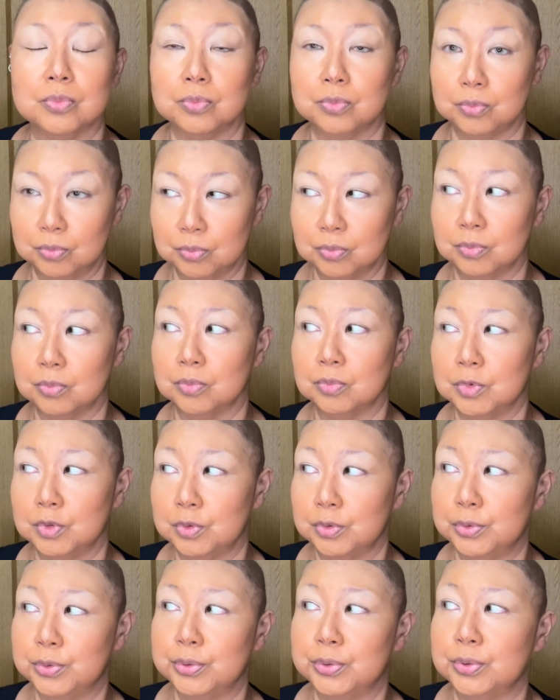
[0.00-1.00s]
うん、
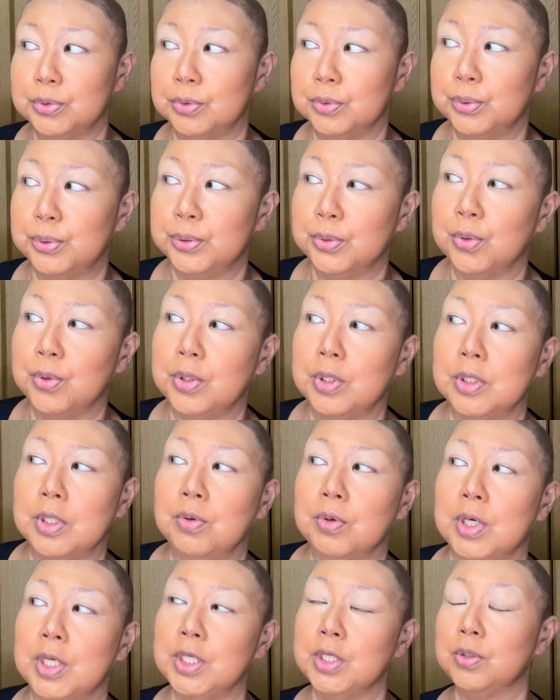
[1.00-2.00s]
太いってい
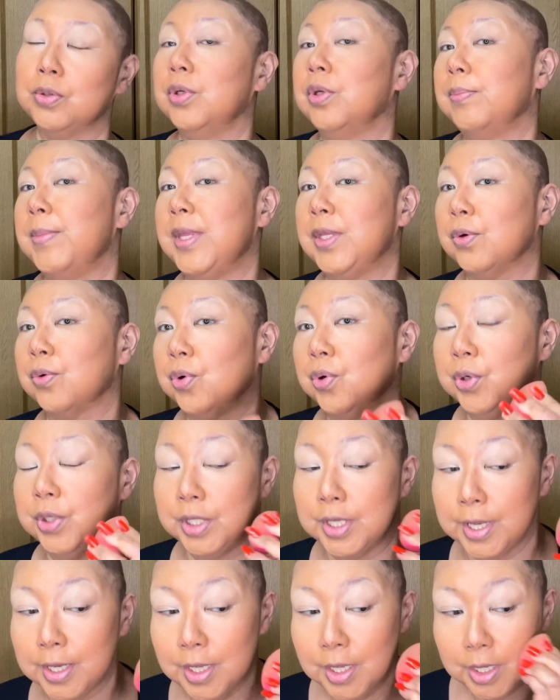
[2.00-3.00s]
うか低めの声
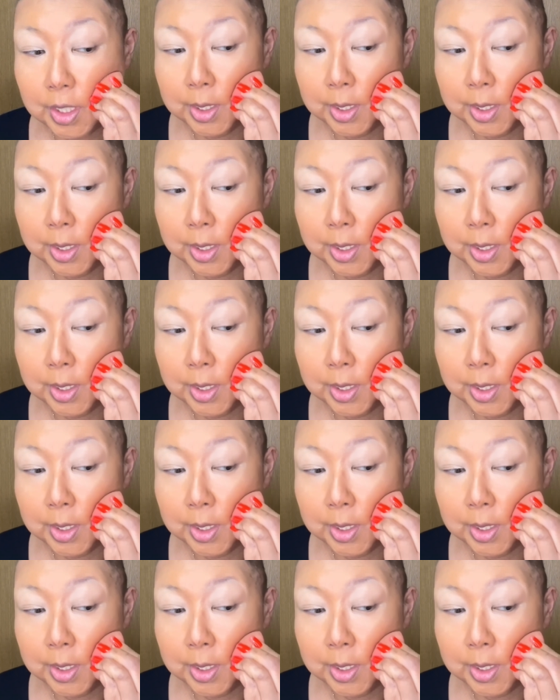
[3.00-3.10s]
で、